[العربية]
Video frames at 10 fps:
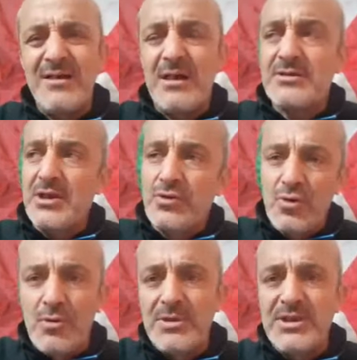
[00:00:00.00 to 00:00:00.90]

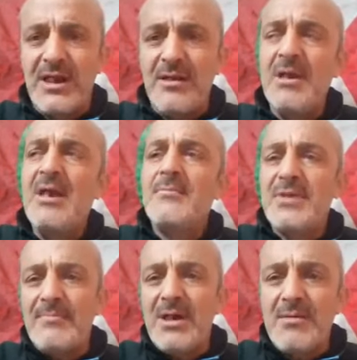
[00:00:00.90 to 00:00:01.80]
عطيتوهم الدراهم بصح
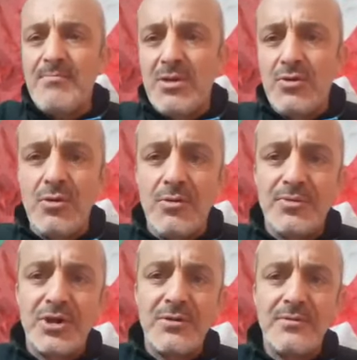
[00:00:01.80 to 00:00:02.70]
ما كملتو لهمش